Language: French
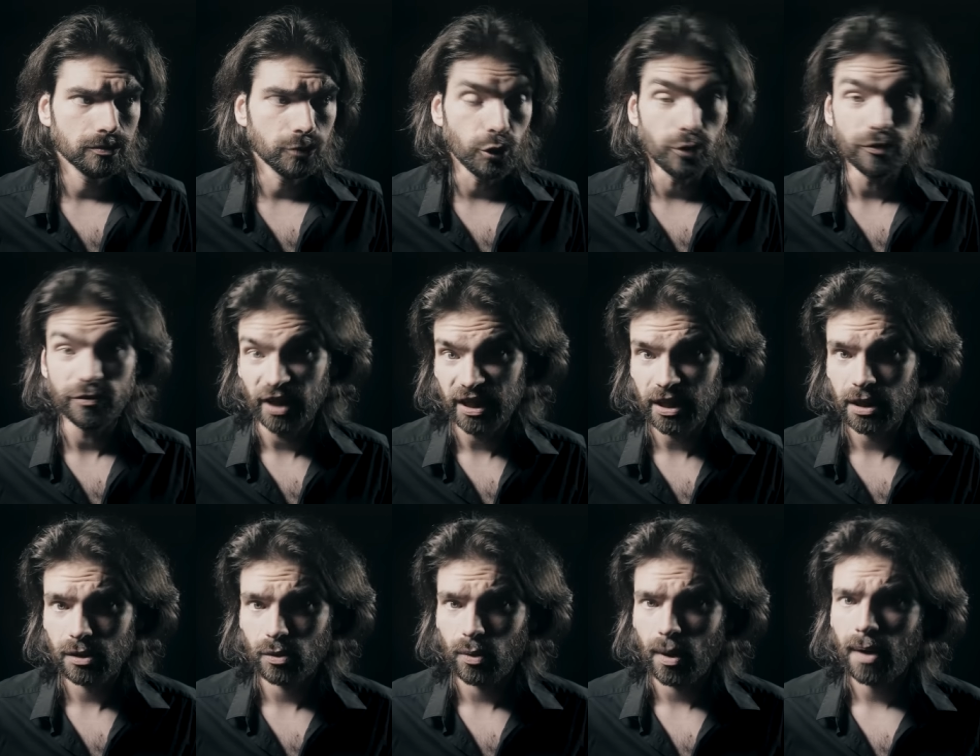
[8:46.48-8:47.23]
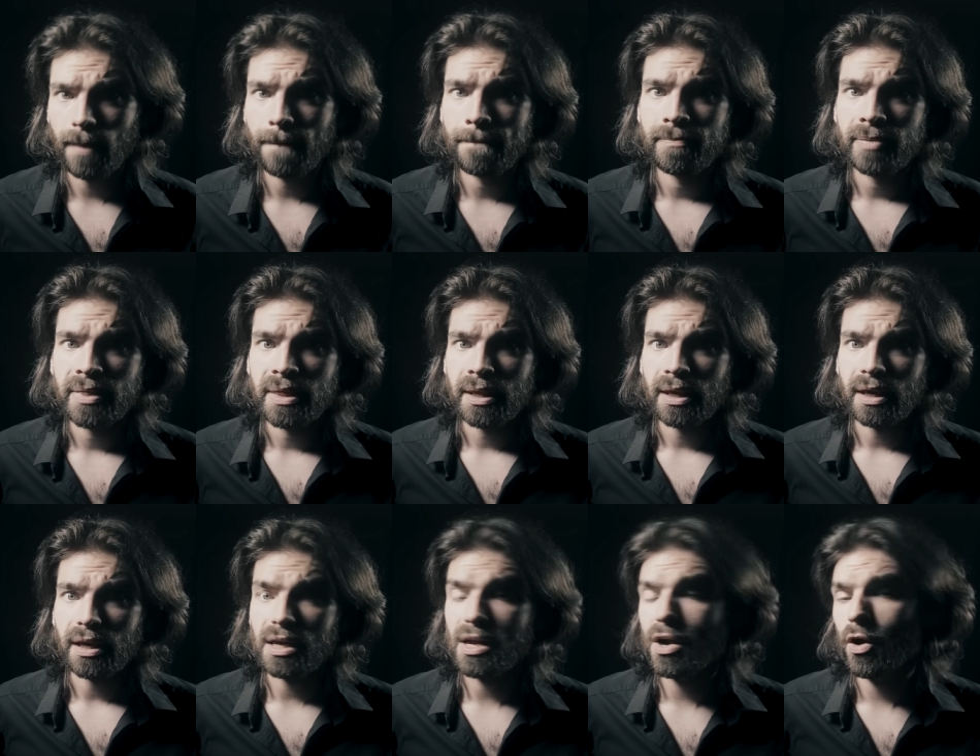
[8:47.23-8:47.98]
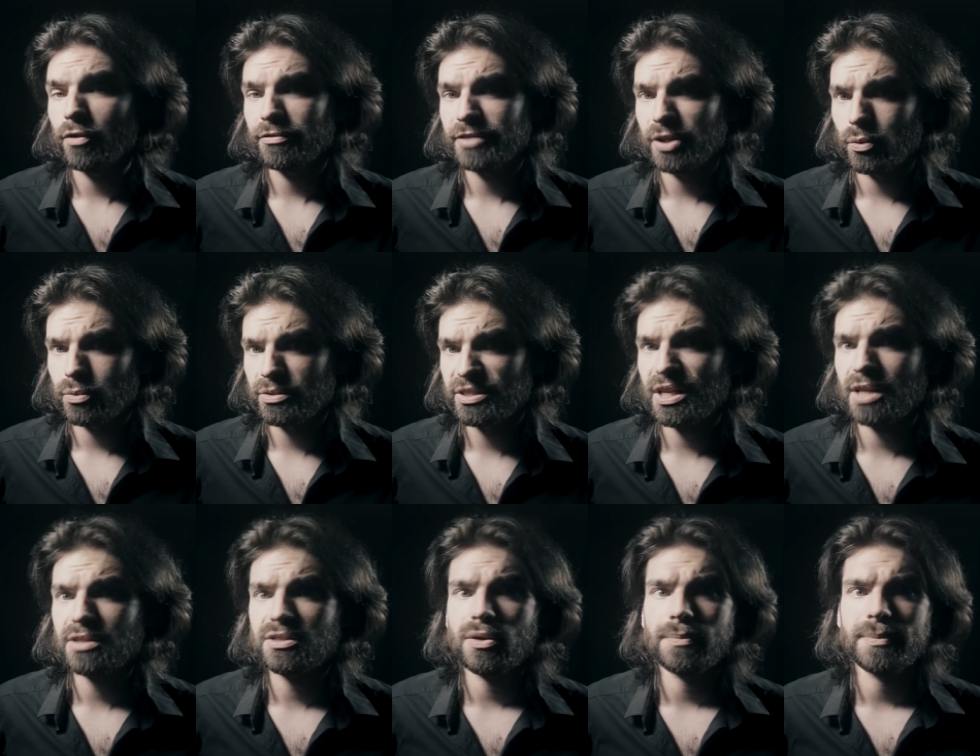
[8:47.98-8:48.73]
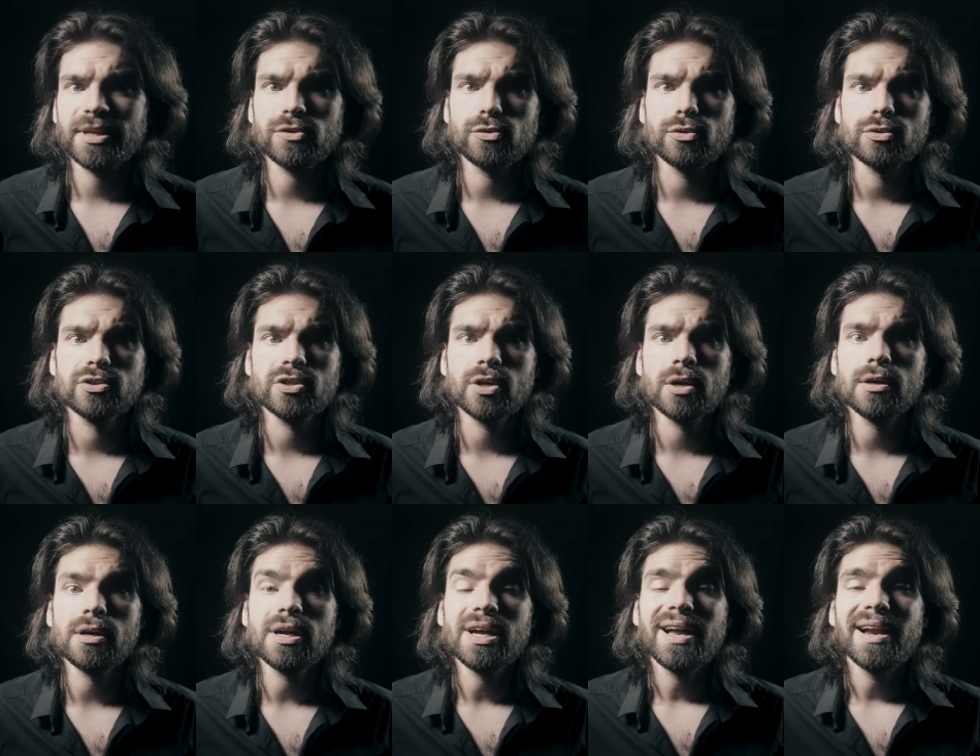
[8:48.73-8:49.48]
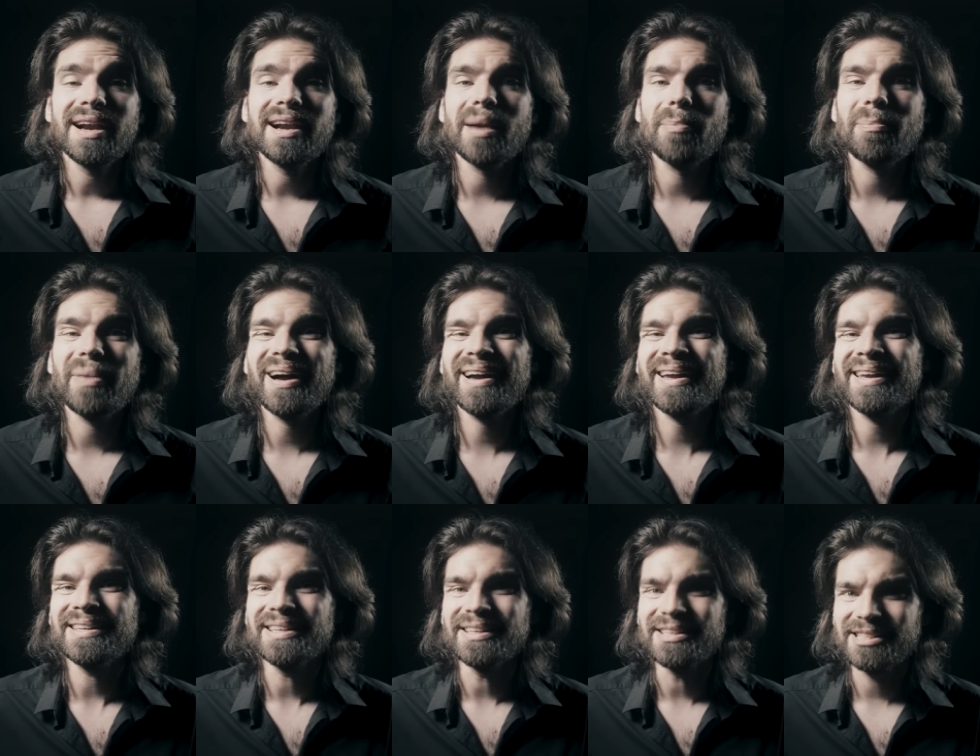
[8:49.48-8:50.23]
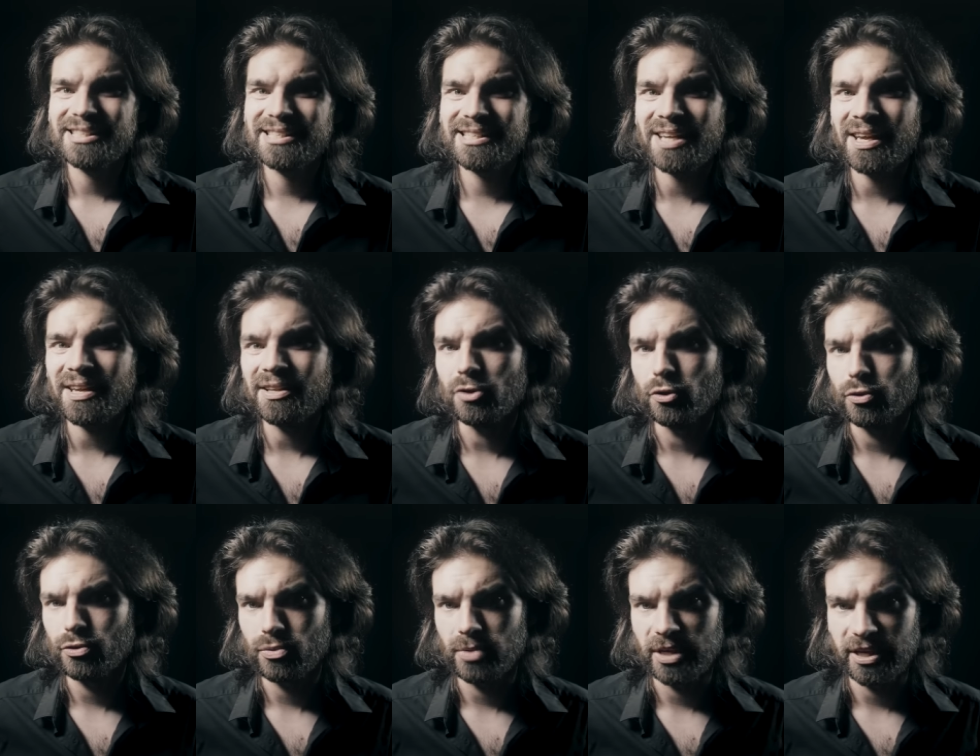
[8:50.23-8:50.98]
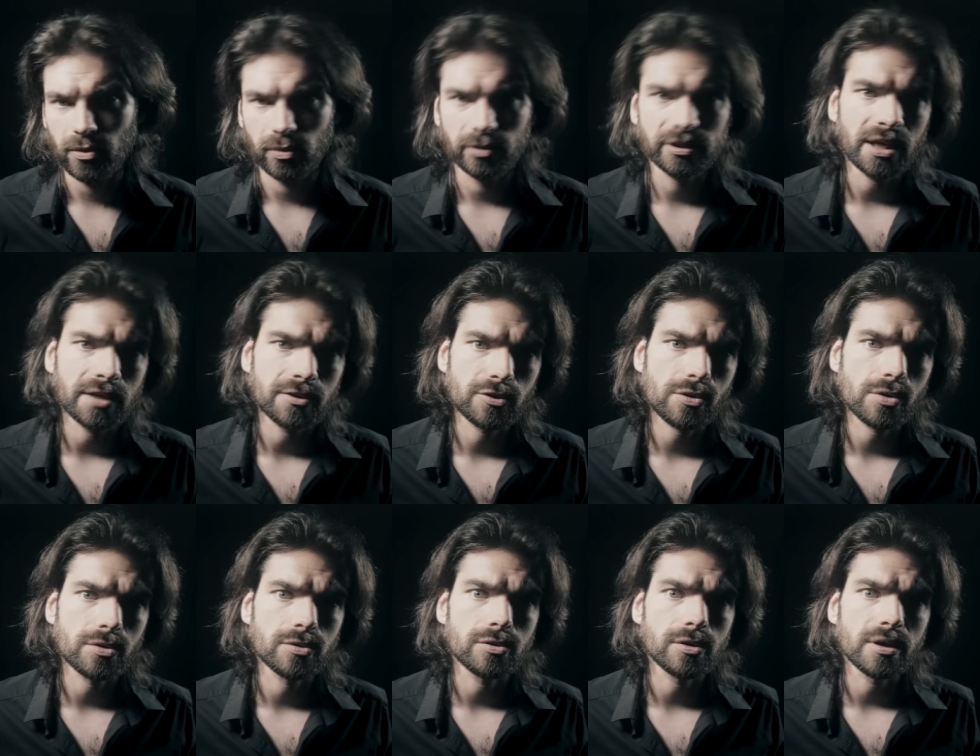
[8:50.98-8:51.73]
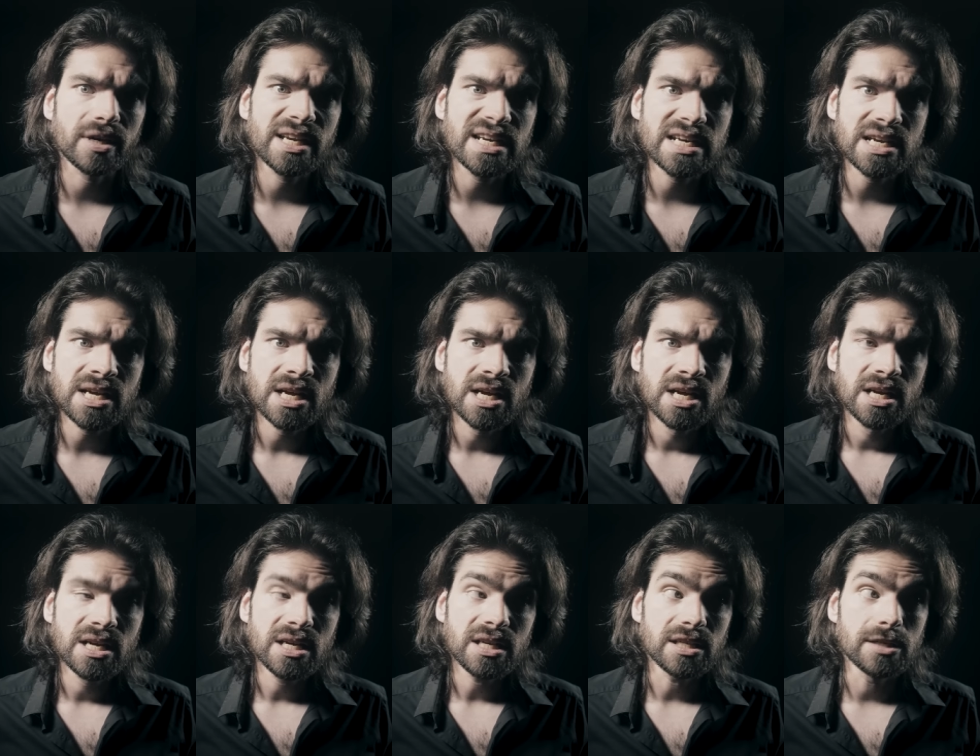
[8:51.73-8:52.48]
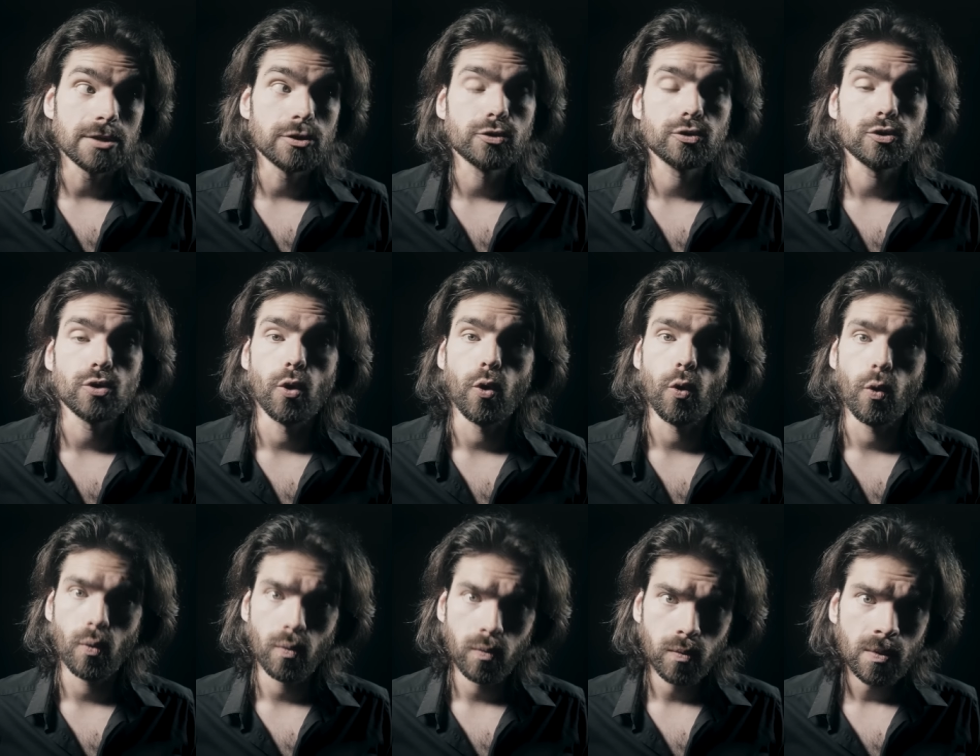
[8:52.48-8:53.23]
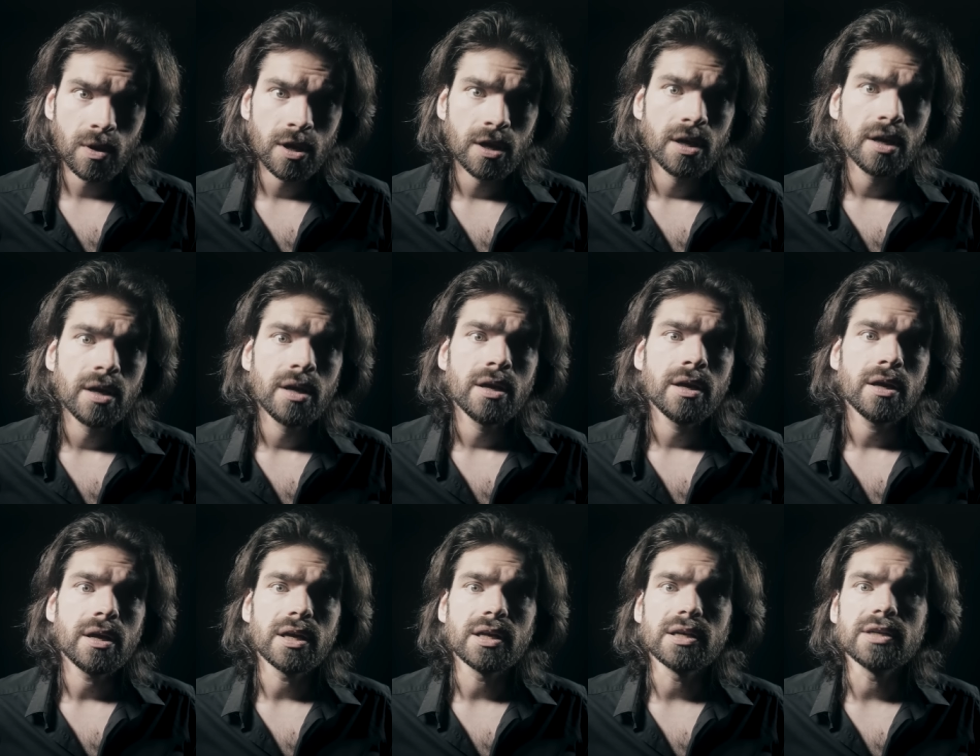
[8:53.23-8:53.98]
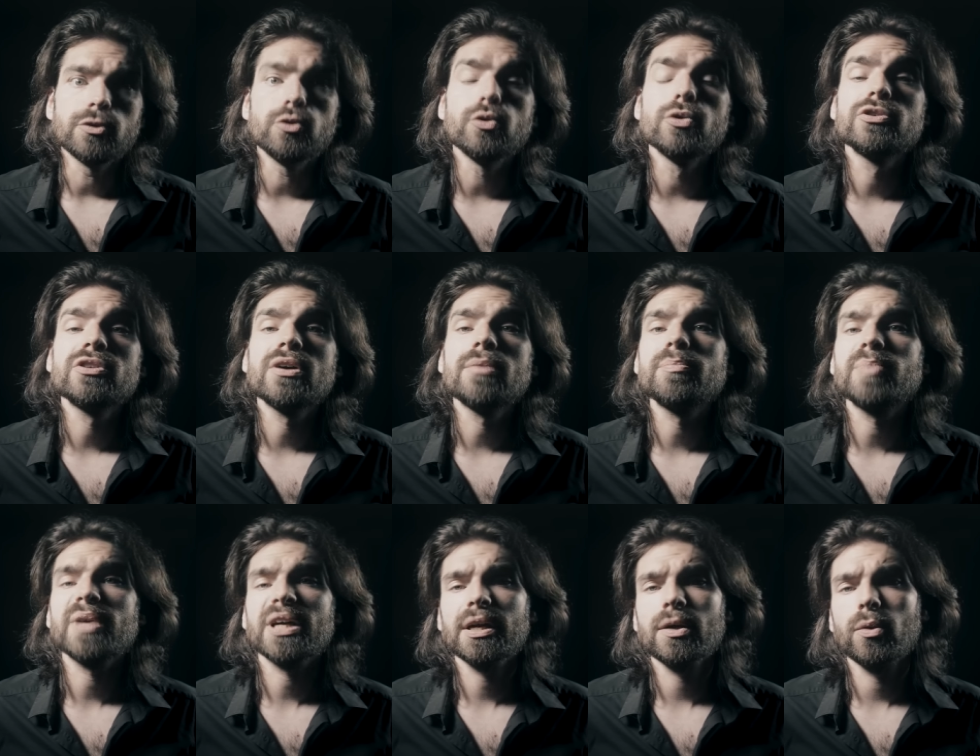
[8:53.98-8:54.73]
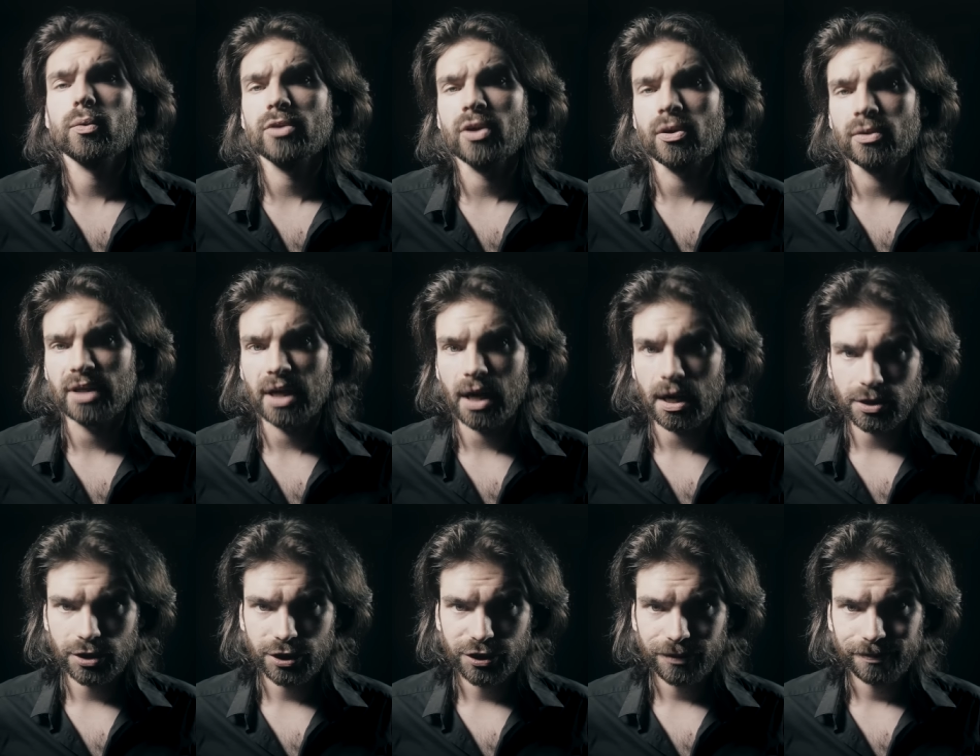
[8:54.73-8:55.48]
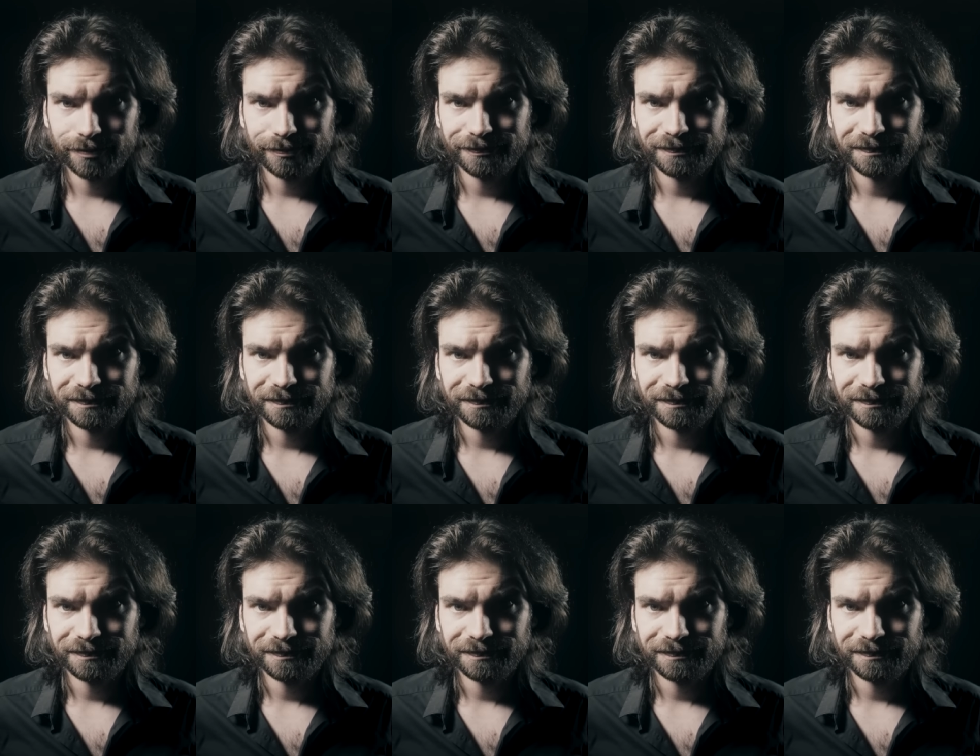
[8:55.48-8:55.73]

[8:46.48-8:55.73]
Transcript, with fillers: une vrille quoi, et à environ 500 mètres du sol, l'appareil cède sous les contraintes structurelles, il se rompt, et les deux hommes périront dans le crash.